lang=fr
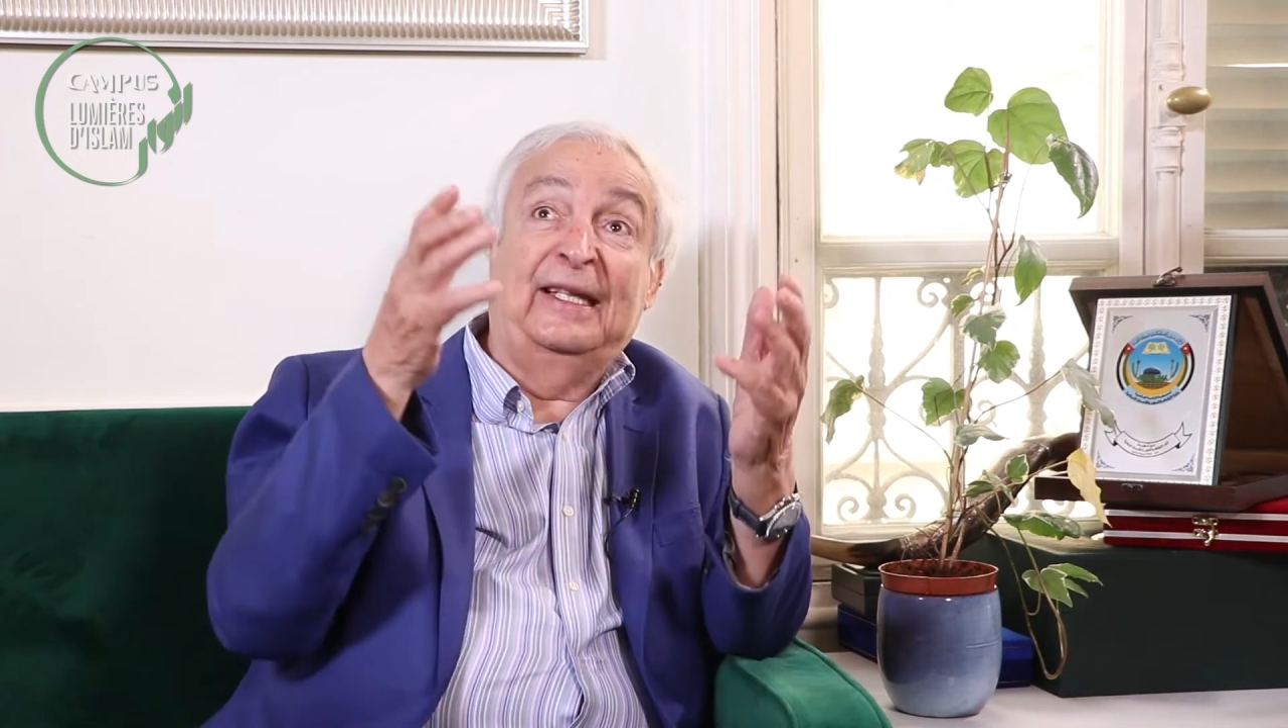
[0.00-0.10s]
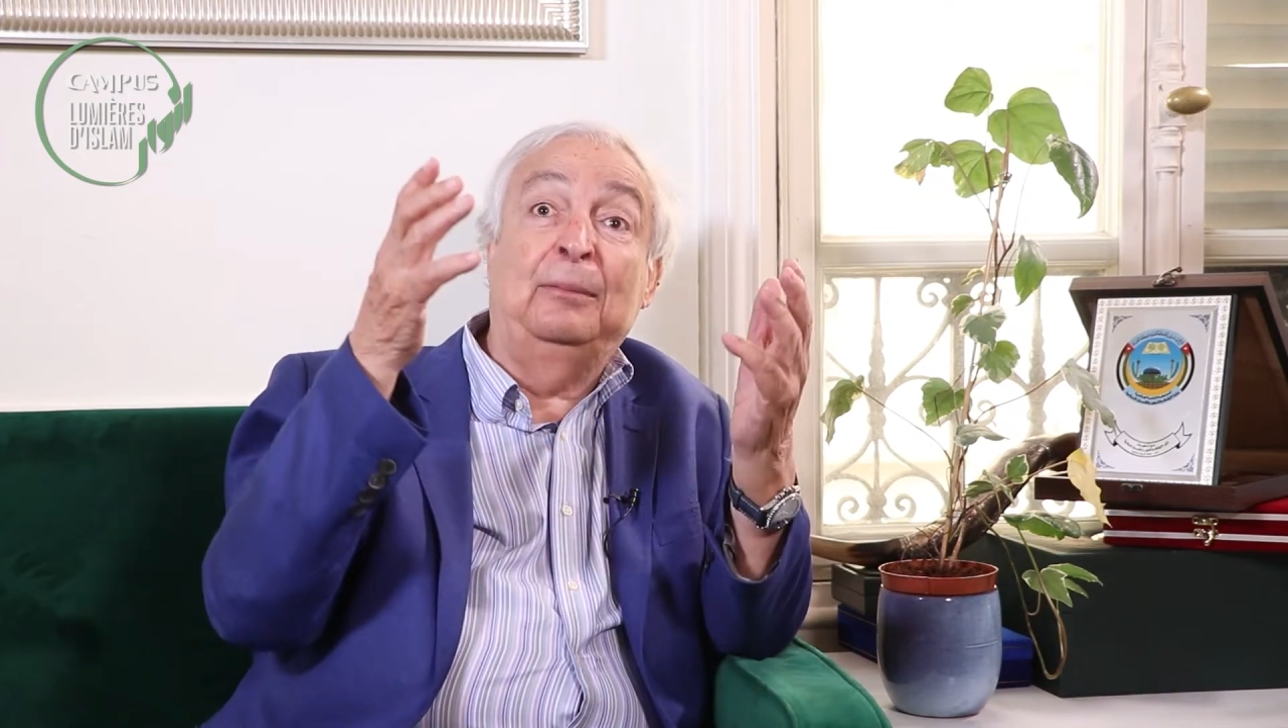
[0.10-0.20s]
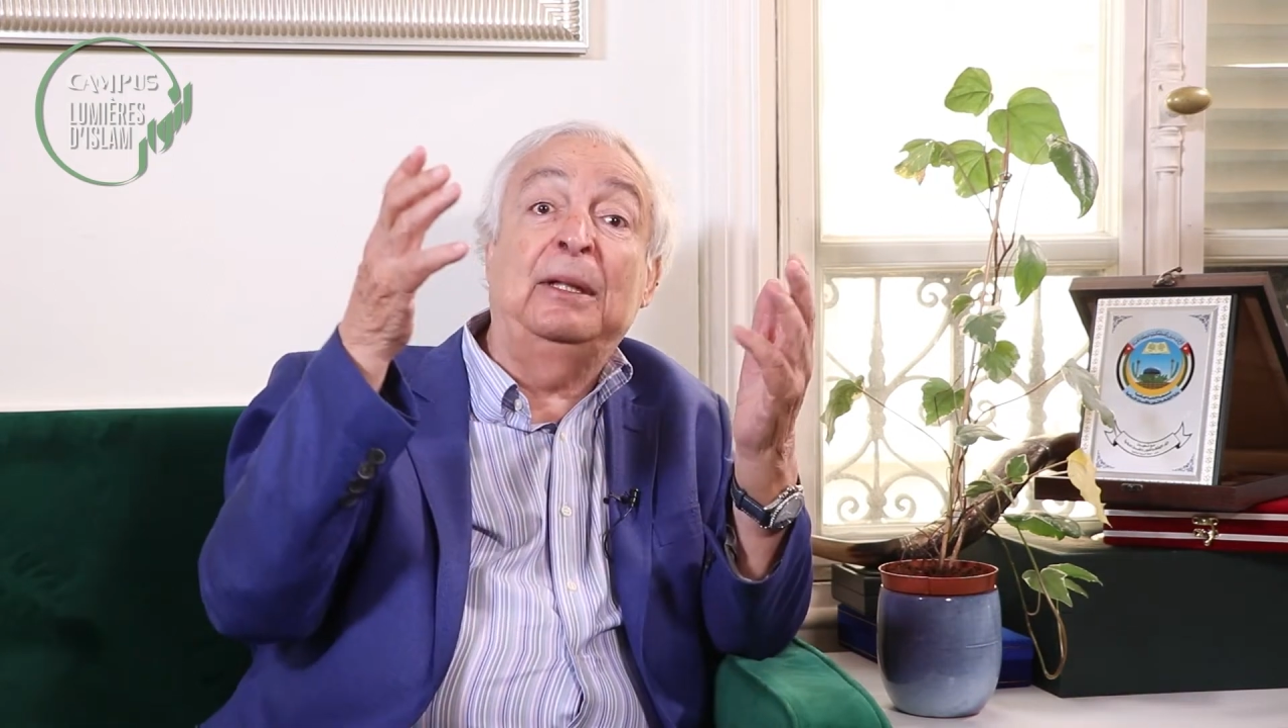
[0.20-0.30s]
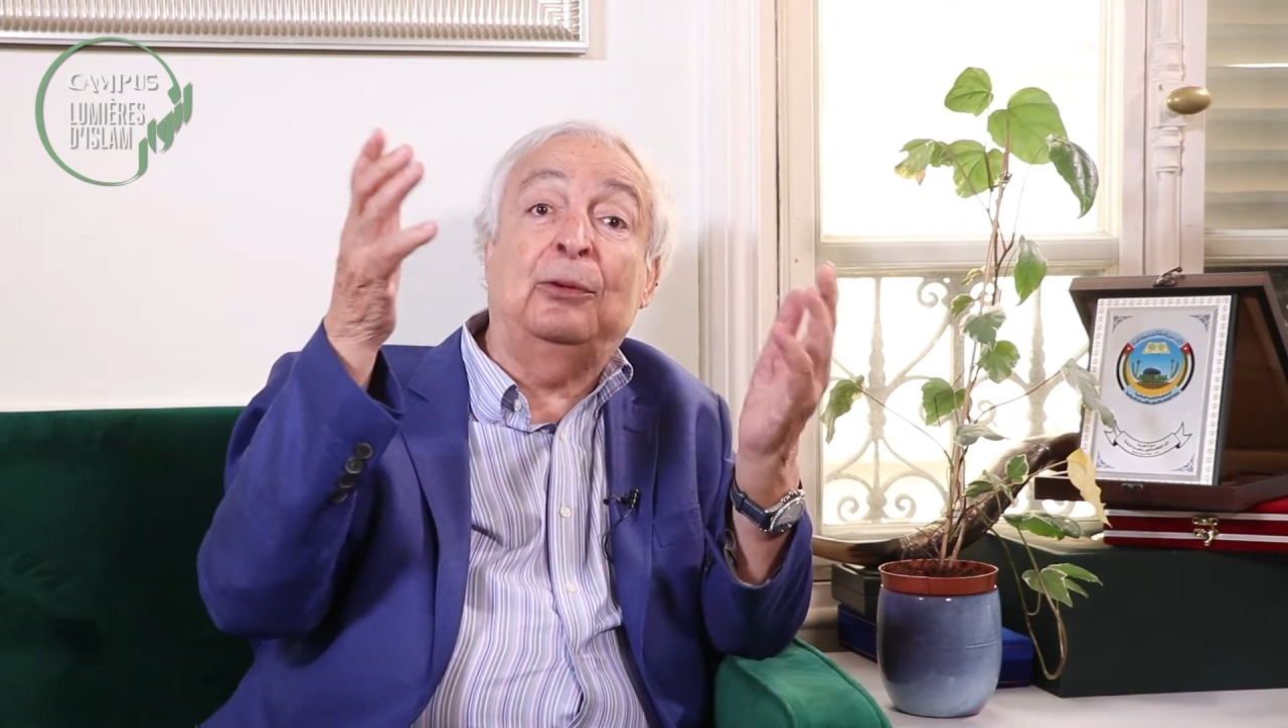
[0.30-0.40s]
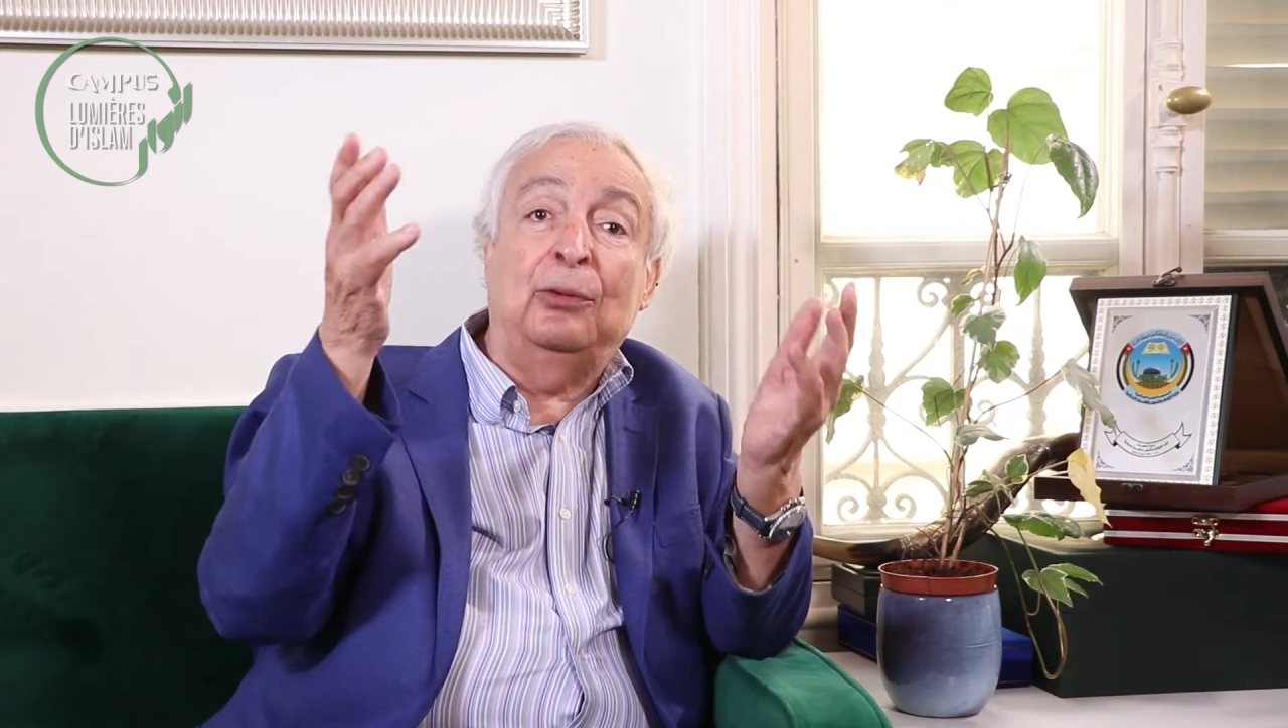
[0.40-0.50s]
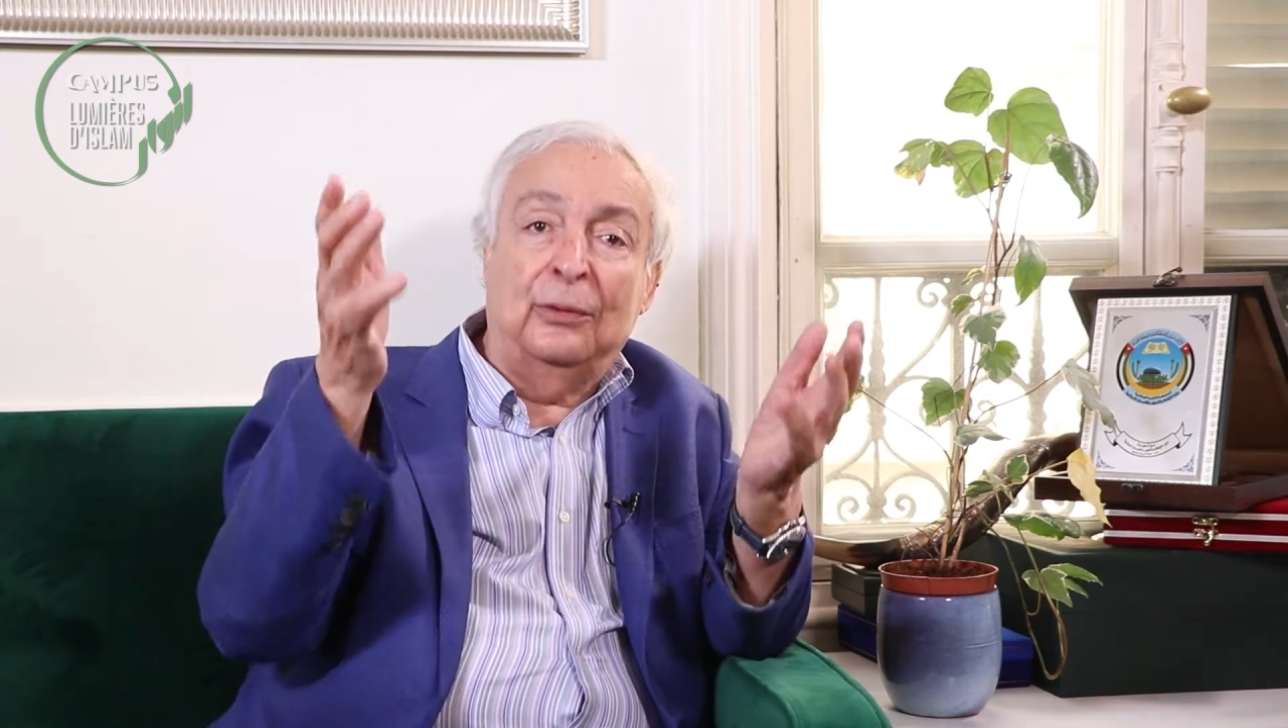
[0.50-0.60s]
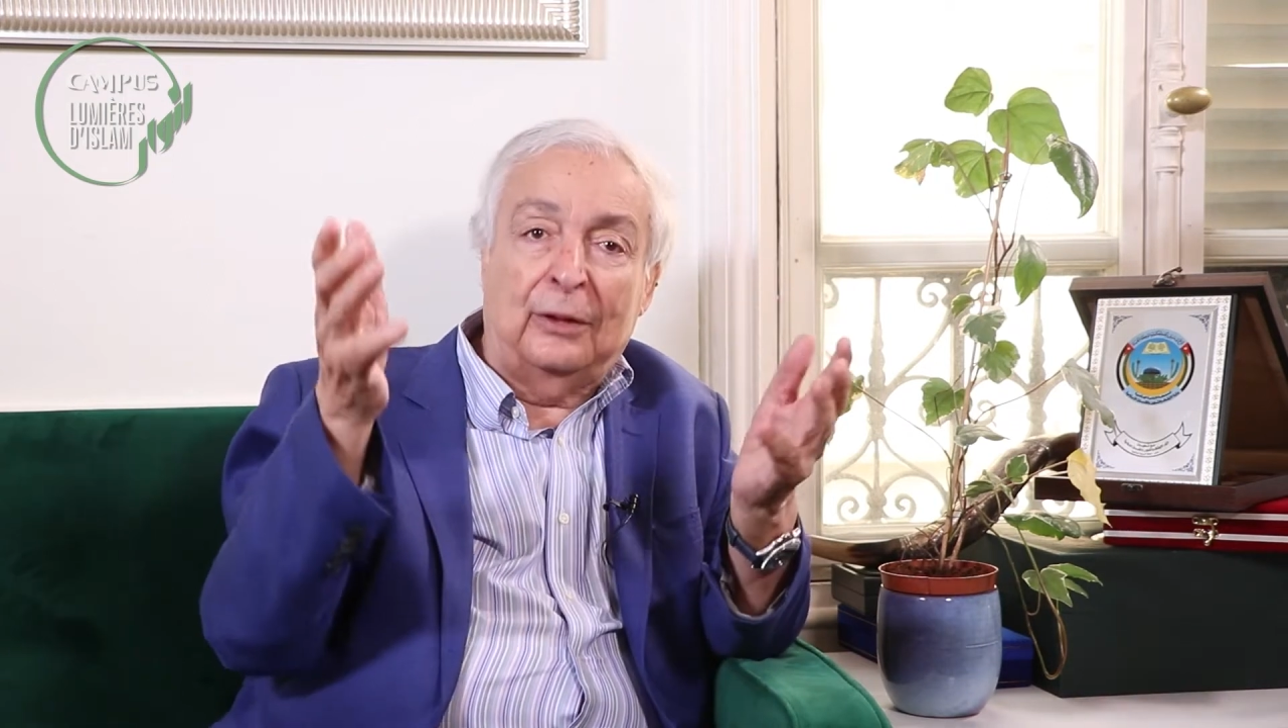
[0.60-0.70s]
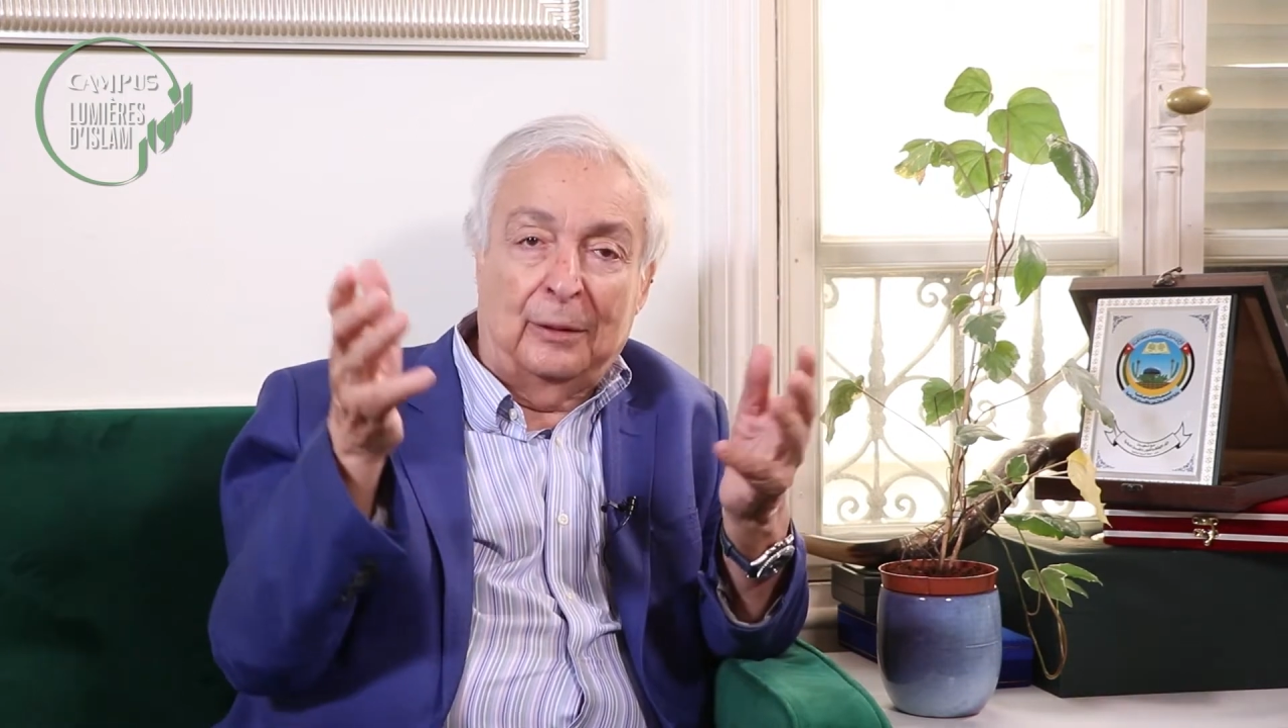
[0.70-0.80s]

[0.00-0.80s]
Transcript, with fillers: dimitude,